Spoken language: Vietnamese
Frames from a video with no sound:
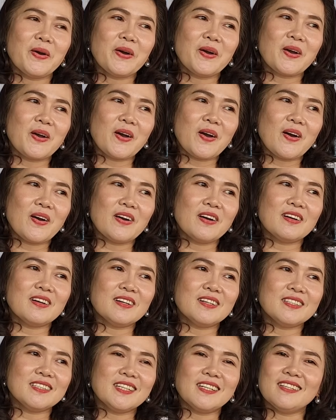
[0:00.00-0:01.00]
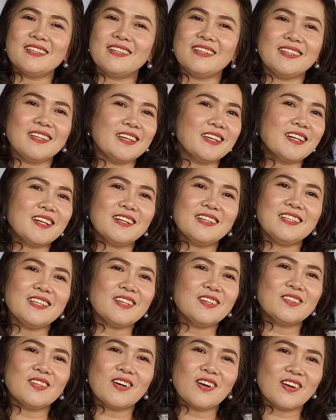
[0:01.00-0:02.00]
Dạ. còn à, chị thì chỉ có
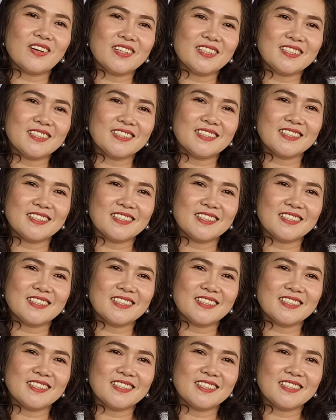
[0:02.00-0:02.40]
như thôi yeah.